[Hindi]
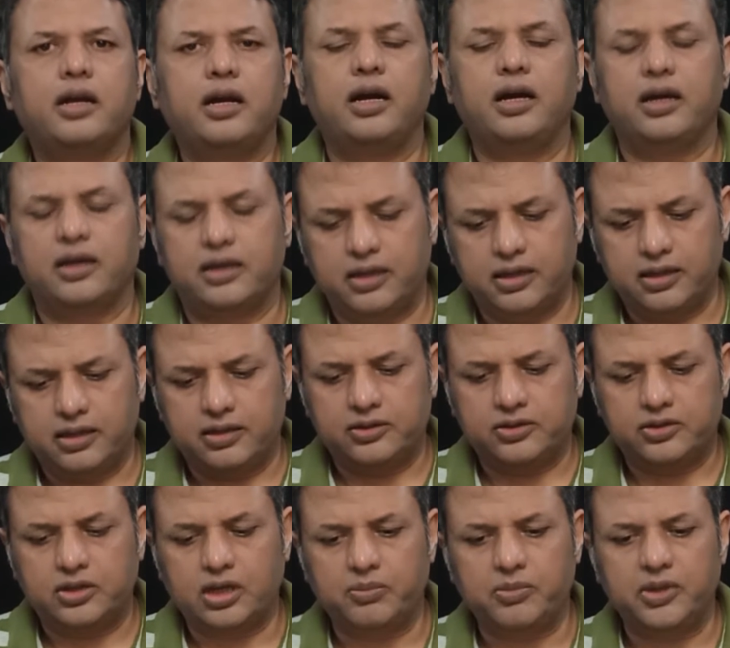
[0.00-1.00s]
कहा
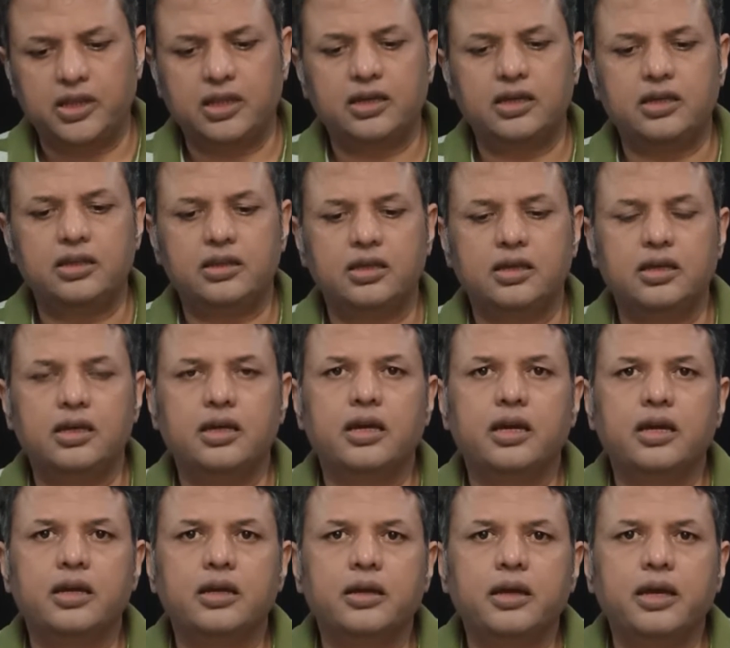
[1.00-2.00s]
कि शर्मिंदगी थी
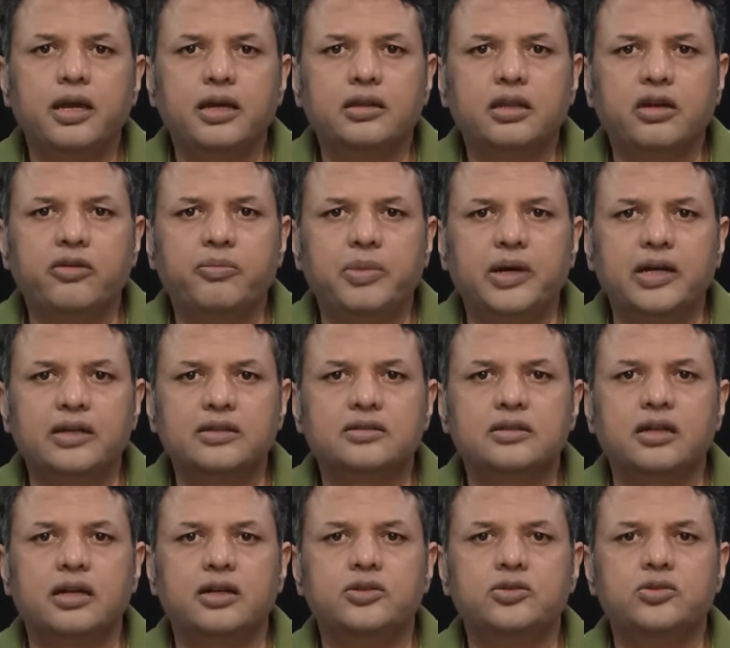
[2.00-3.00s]
कि एक तरफ
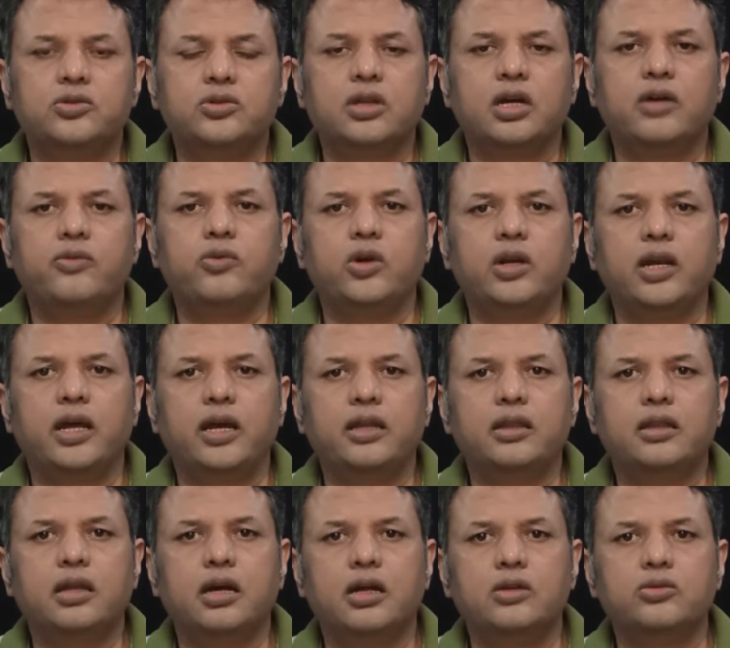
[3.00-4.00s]
पाकिस्तान जो था वो
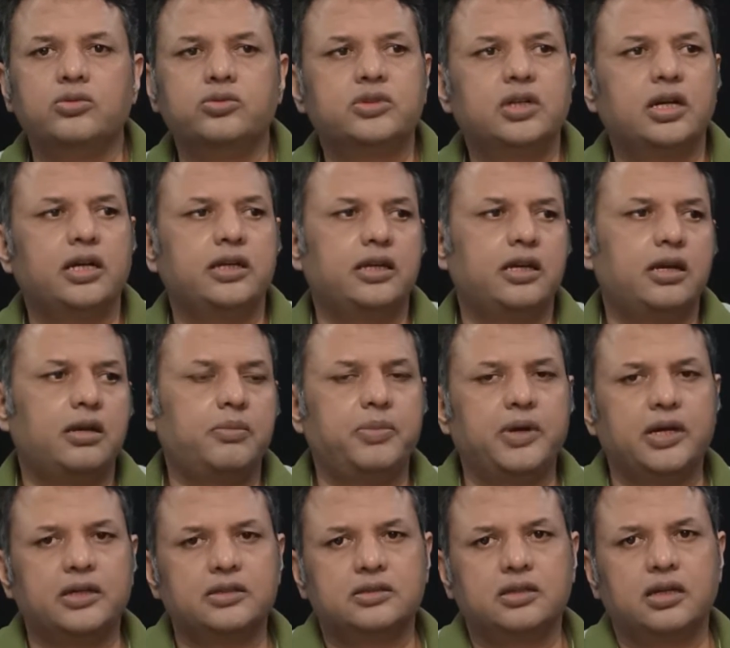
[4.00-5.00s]
अलाई था दूसरा ये कि
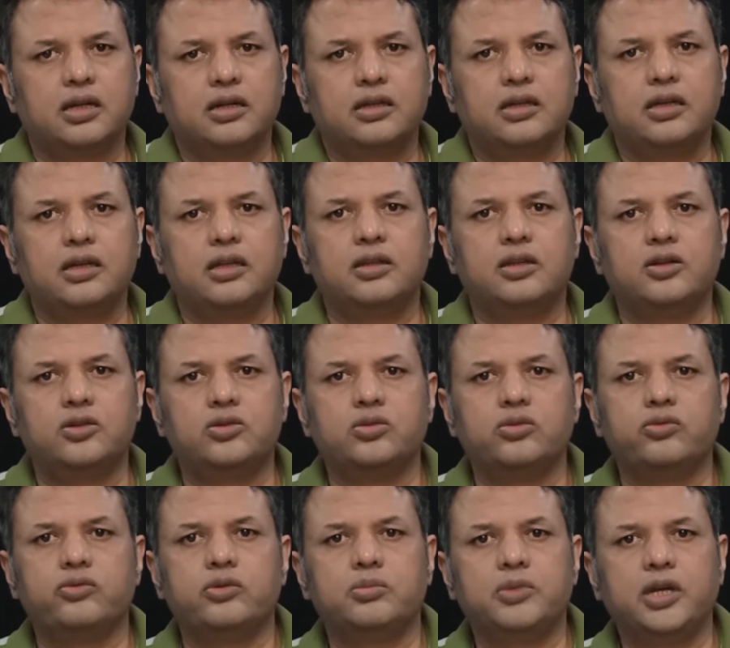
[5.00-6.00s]
पाकिस्तान के अंदर
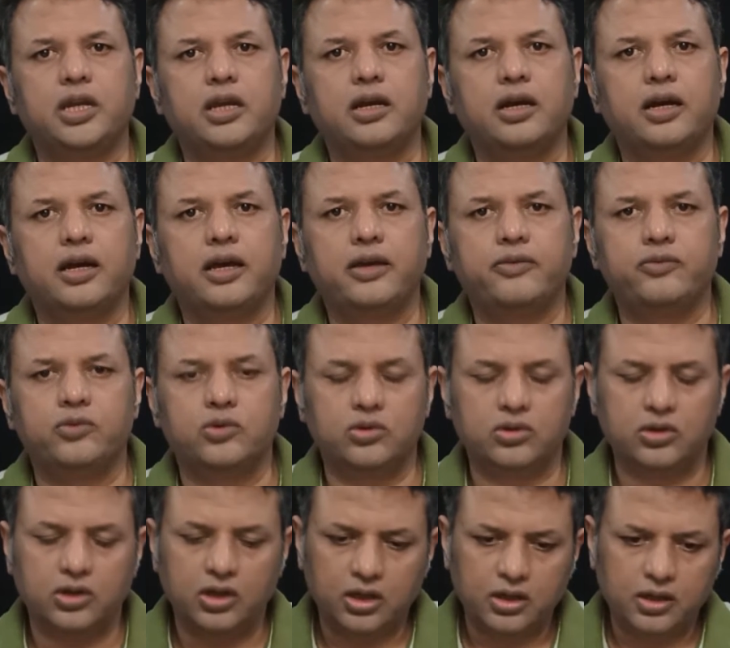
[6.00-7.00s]
जो वो अमरीका है वो
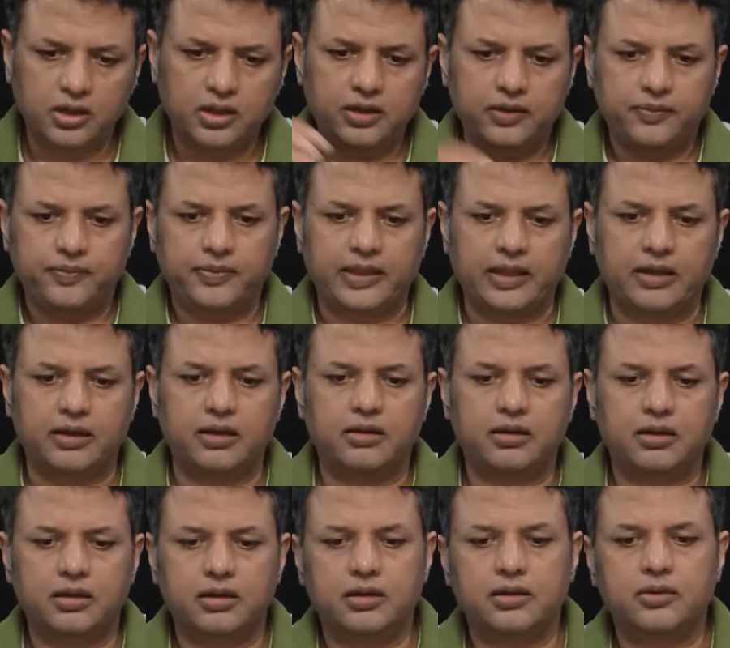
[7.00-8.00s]

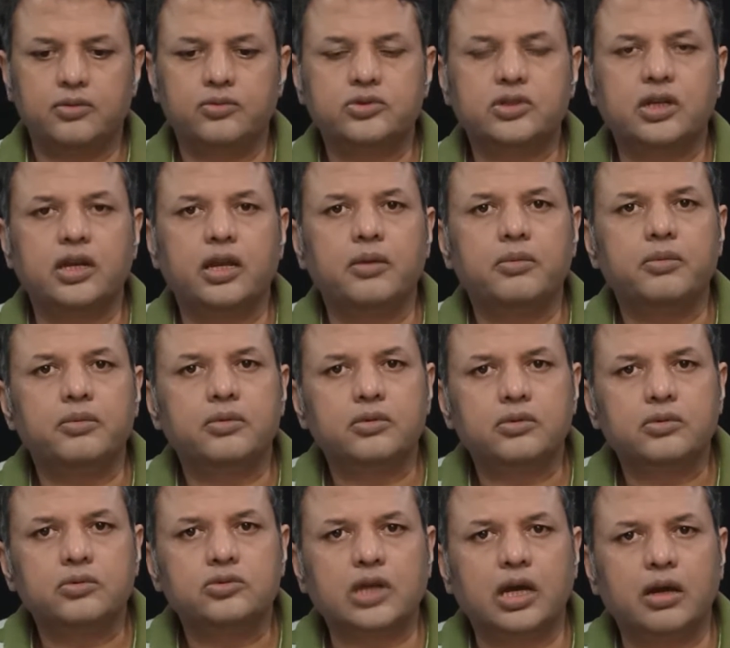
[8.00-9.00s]
उसने
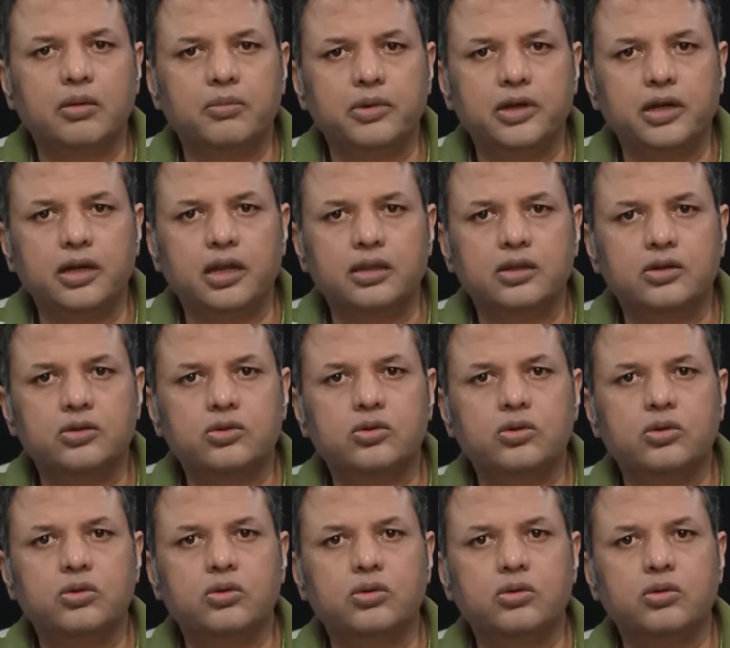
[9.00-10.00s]
उसाम बिन लादन
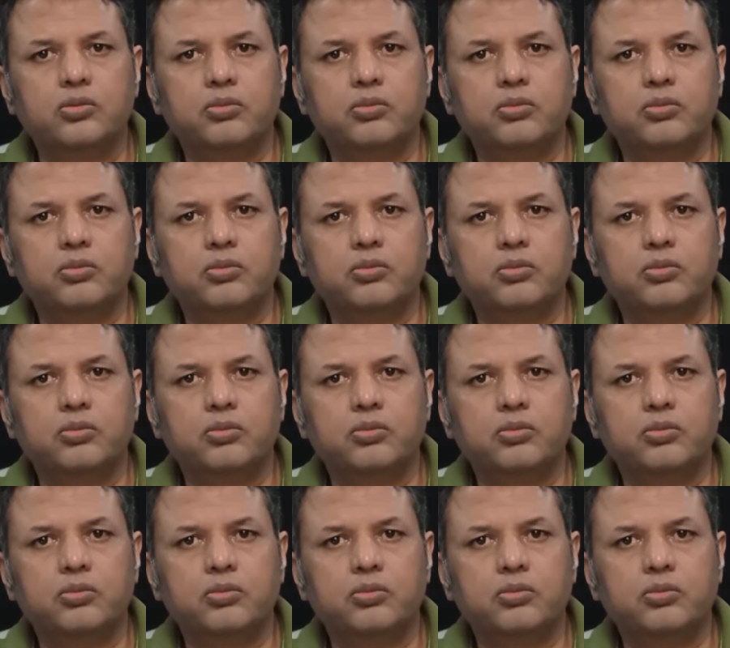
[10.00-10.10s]
को